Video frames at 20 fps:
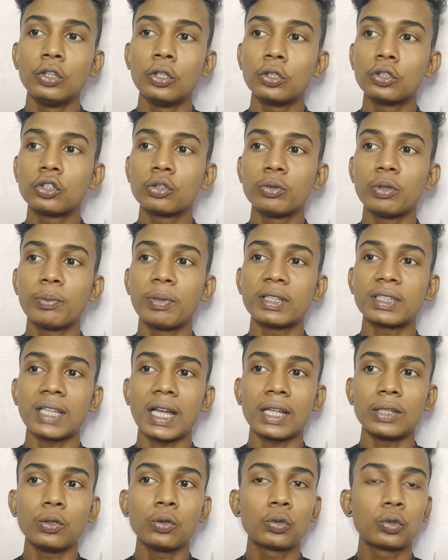दोस्तों मैं
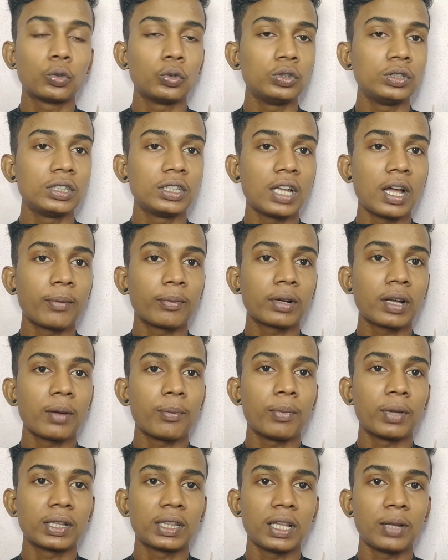बता दूँ कुंज नाम का
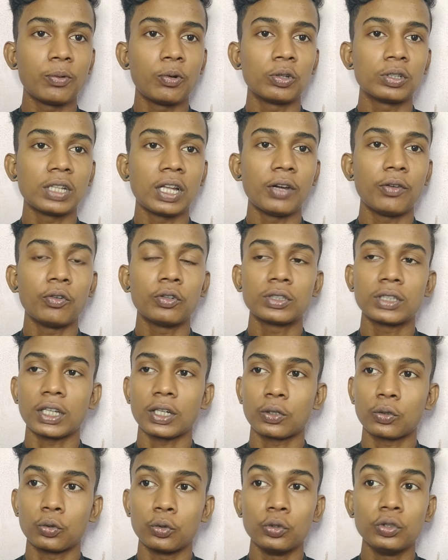मतलब होता है वो होता
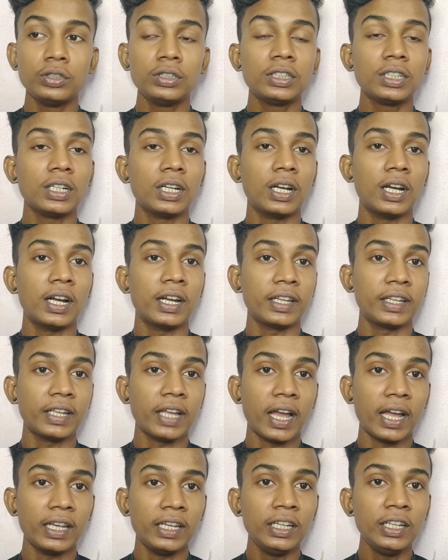है कुंज
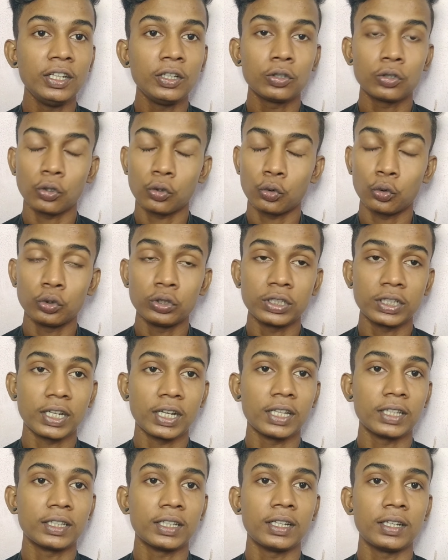हरियाली को कुंज
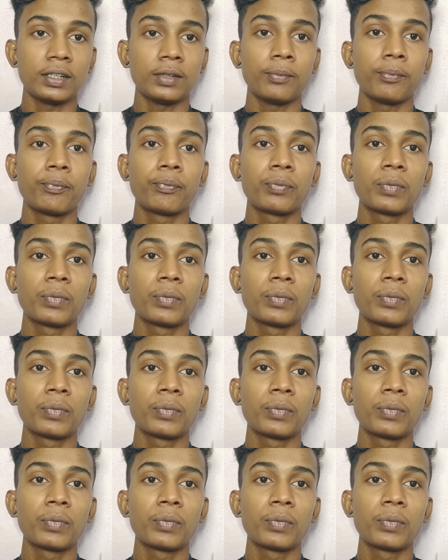कहते हैं